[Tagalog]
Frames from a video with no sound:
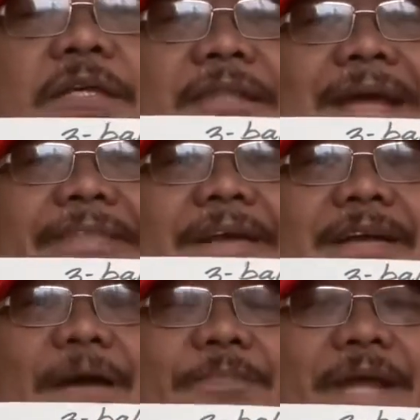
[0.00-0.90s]

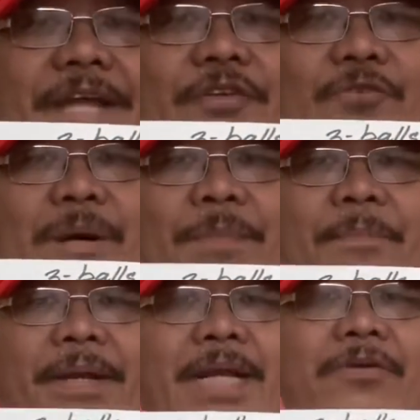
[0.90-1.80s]
tatanggap ng inyong
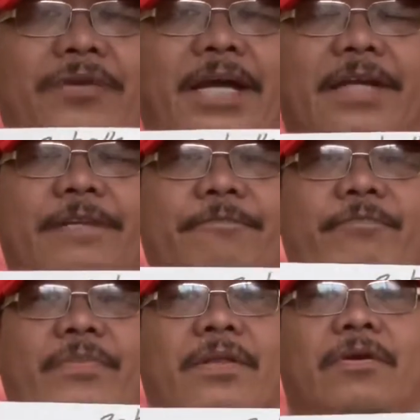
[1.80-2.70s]
mapapanalunan.
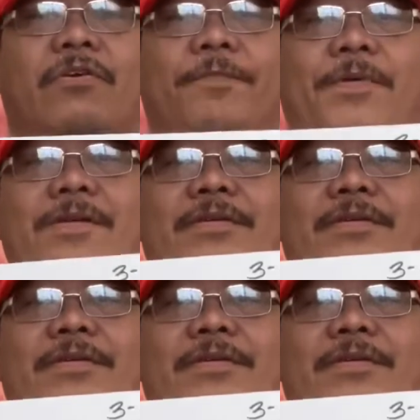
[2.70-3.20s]
Okay po?